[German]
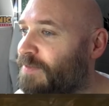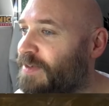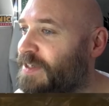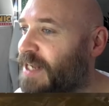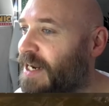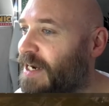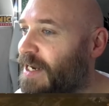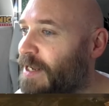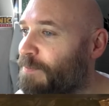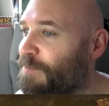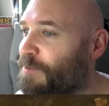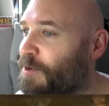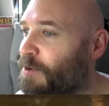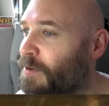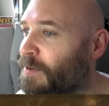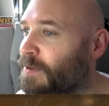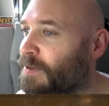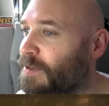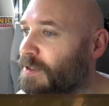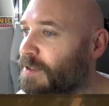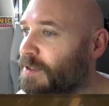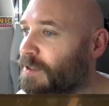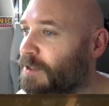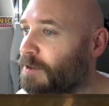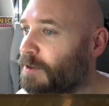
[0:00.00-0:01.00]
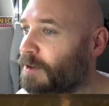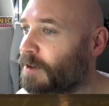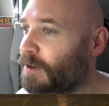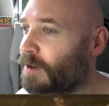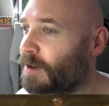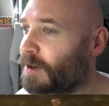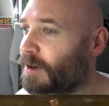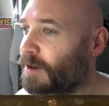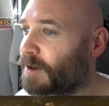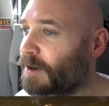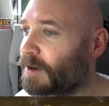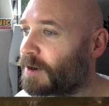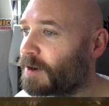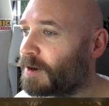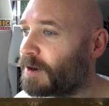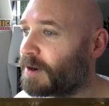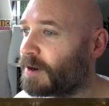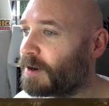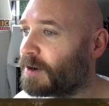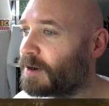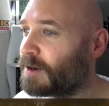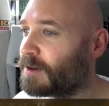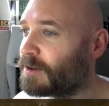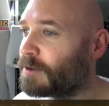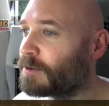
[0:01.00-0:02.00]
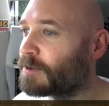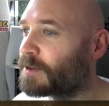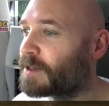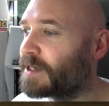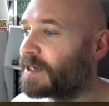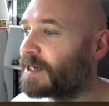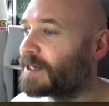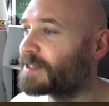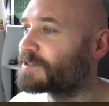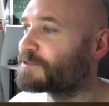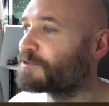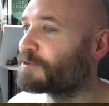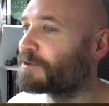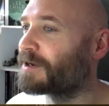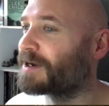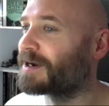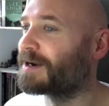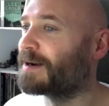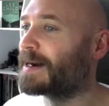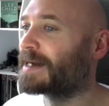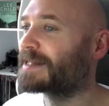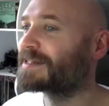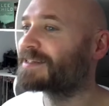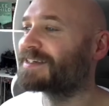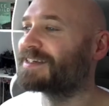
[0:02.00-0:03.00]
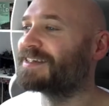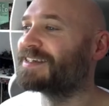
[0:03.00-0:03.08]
wieder lebt noch. Oh, okay, hat's doch gemacht.